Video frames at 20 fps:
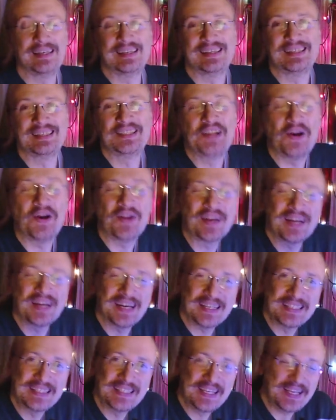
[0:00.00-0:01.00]
Ciao
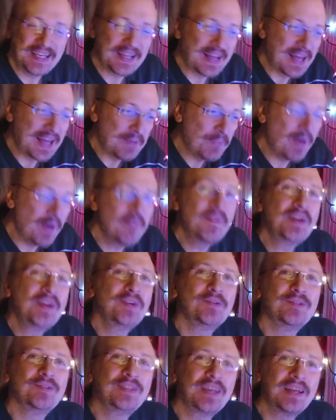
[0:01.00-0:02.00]
ragazzi e
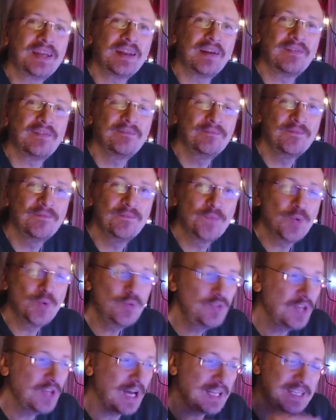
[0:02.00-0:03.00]
benvenuti alla
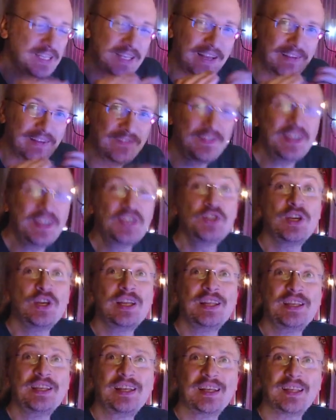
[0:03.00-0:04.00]
puntata della vigilia
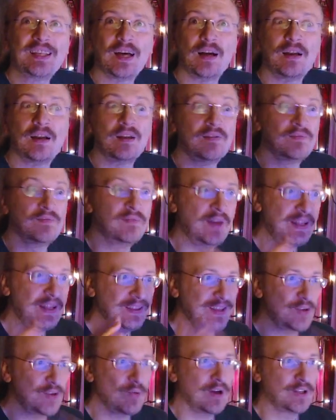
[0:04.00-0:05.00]
di Natale,
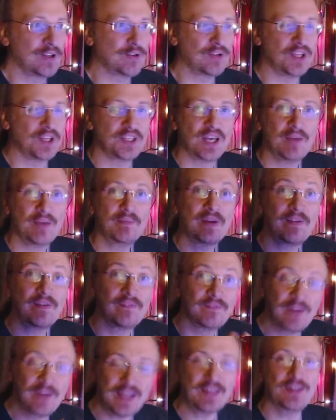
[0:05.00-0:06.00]
24 dicembre,
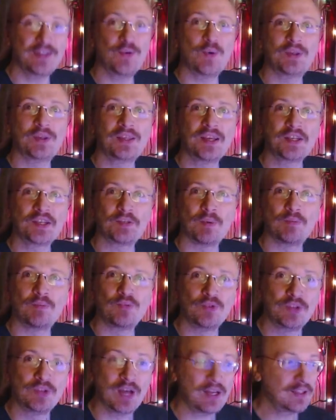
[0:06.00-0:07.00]
24esima
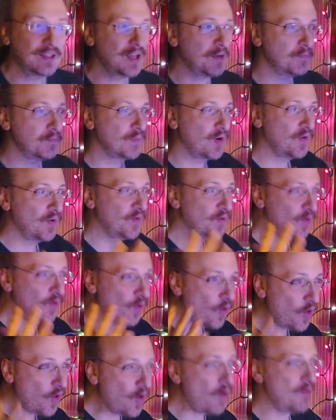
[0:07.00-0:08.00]
puntata,
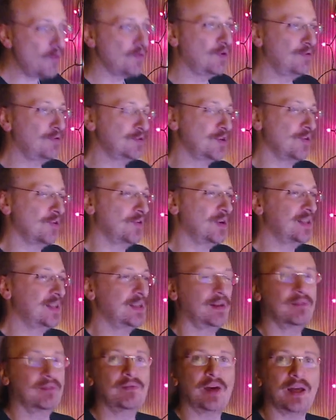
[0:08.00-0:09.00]
conclusione
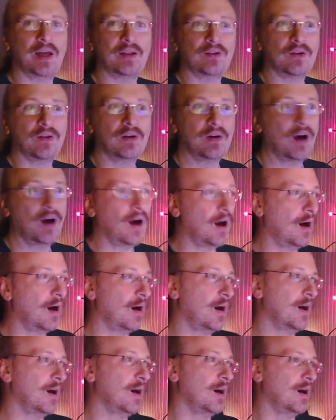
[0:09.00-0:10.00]
dell'avvento.
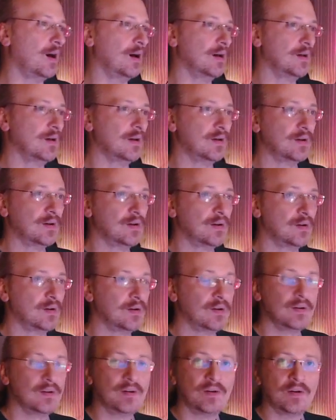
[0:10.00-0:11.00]
Oh,
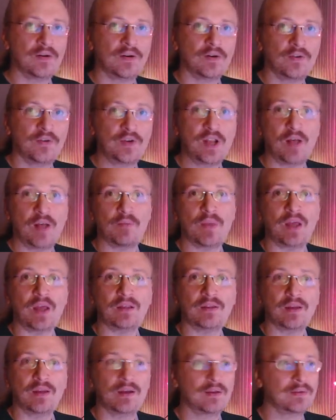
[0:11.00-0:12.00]

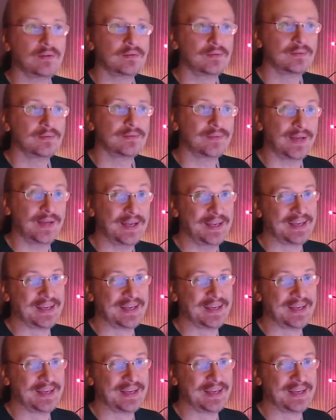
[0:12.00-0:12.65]
finalmente. Eh?